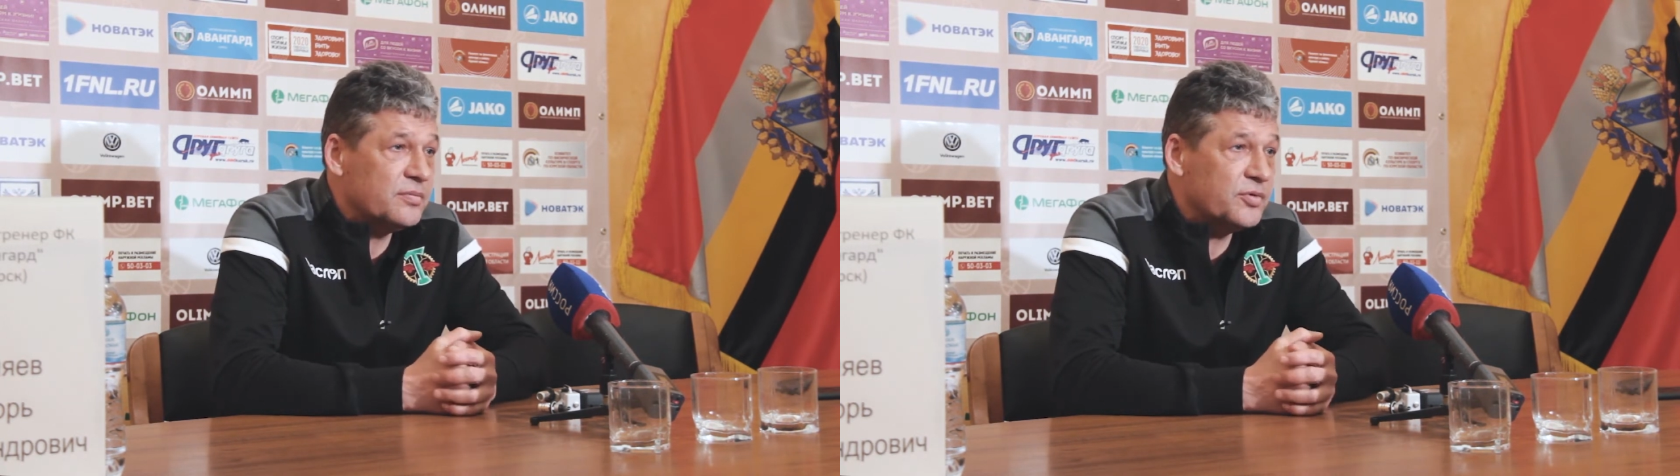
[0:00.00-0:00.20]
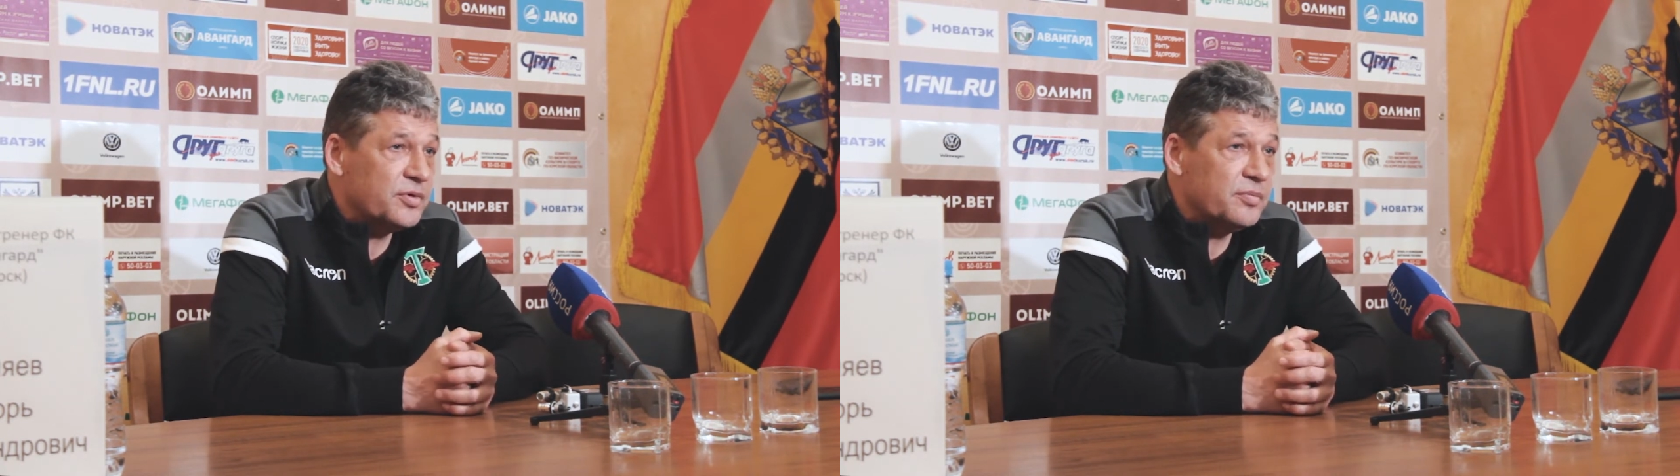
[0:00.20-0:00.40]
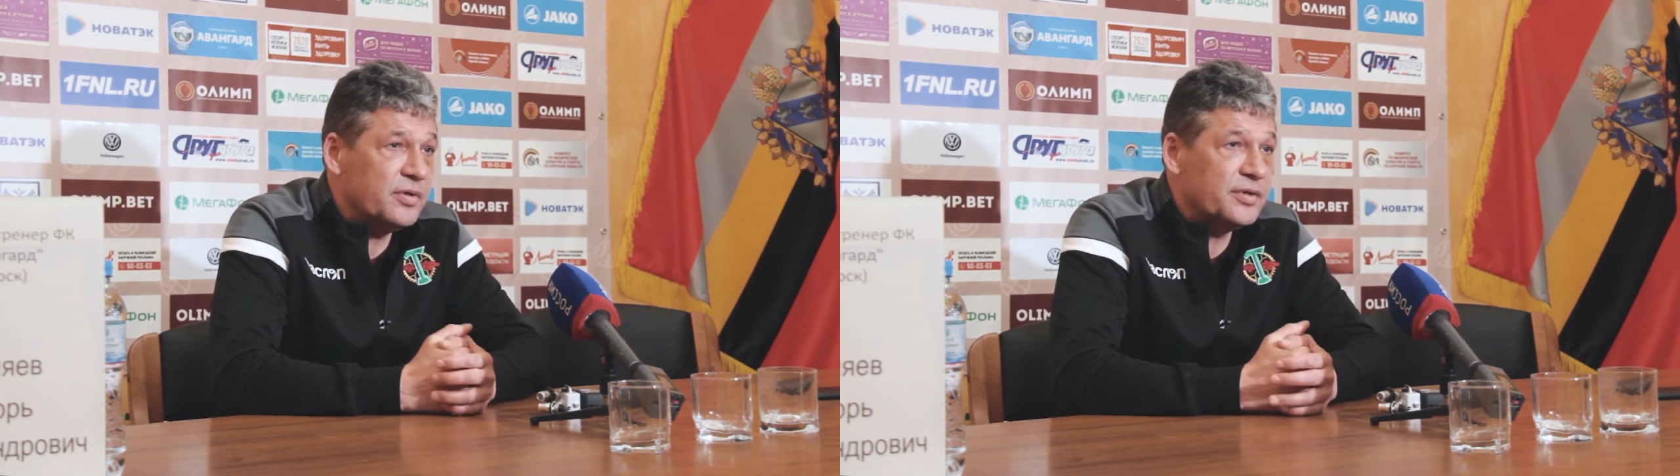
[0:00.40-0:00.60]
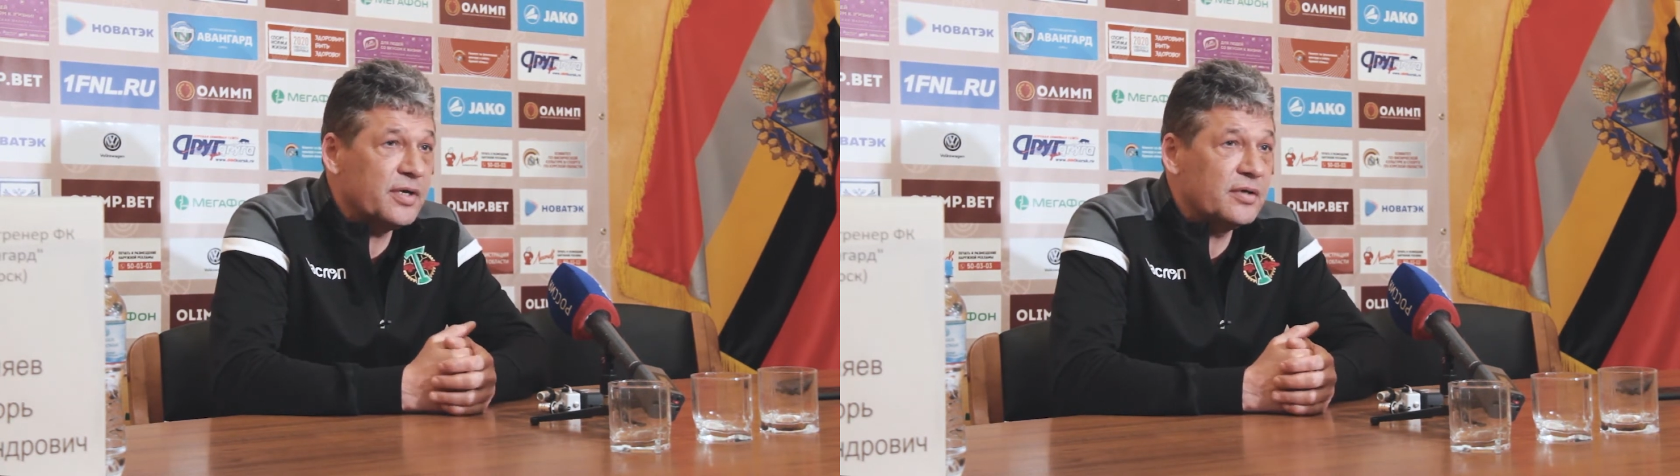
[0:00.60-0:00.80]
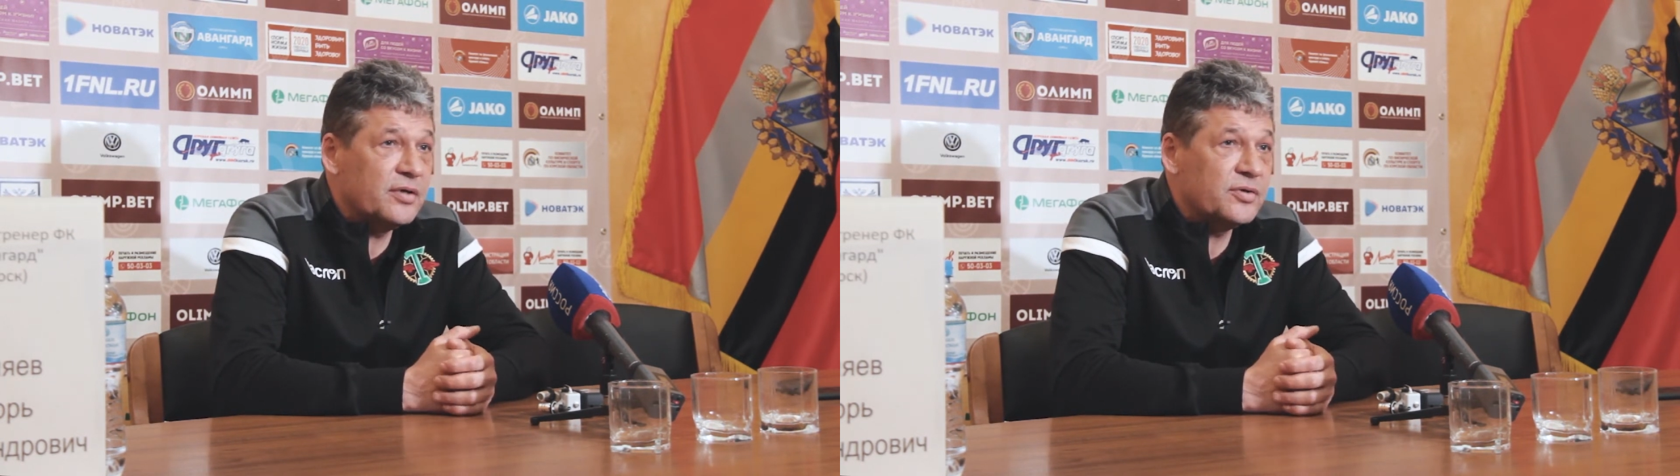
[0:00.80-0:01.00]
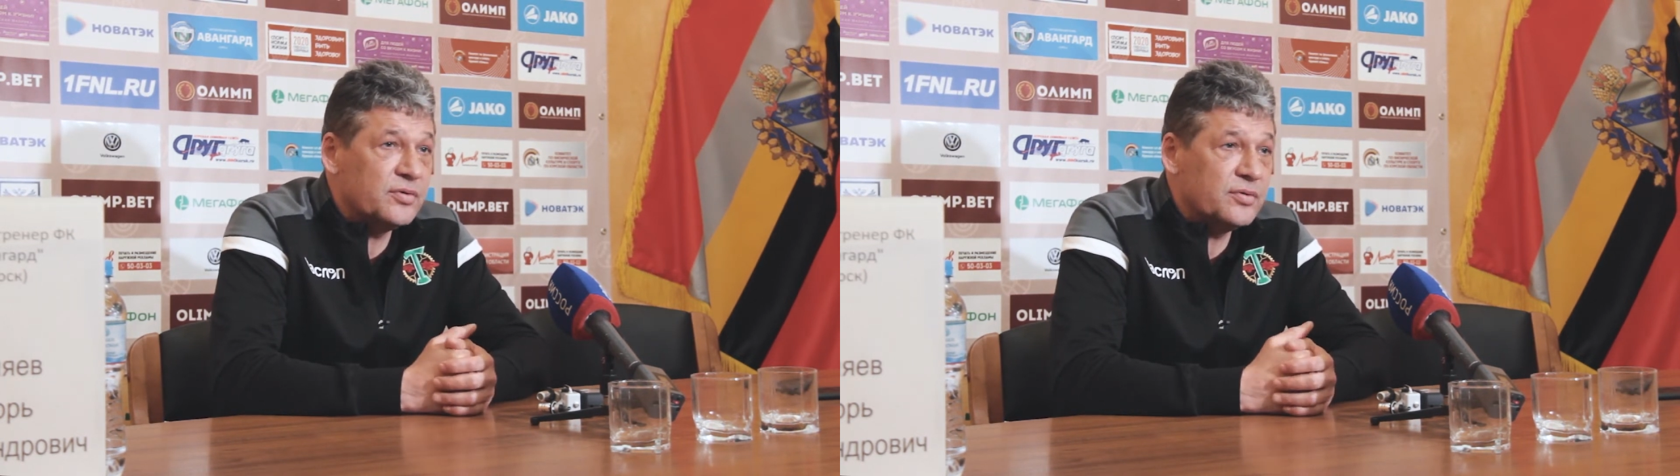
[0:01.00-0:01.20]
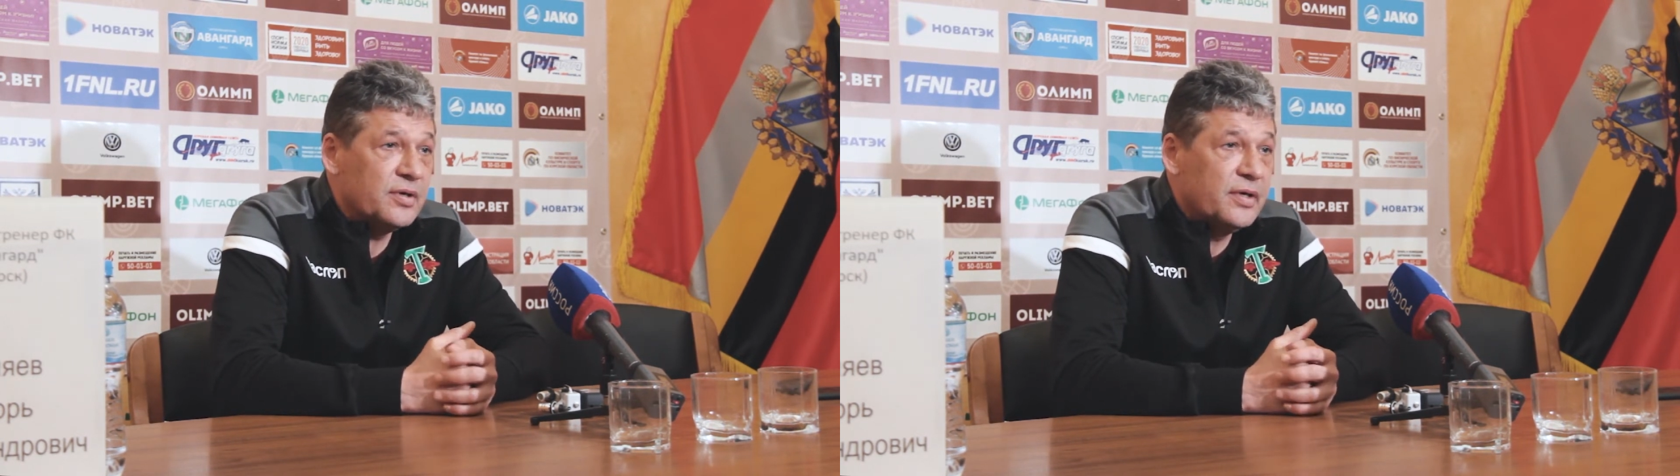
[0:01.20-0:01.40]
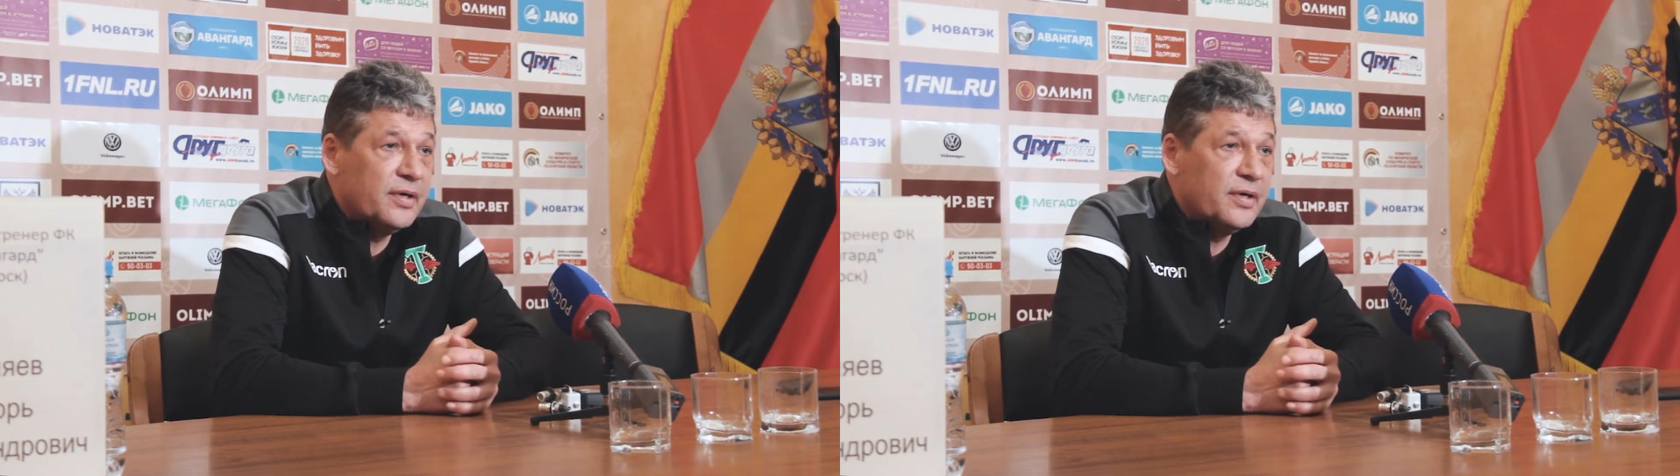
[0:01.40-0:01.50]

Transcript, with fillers: можно было сказать, что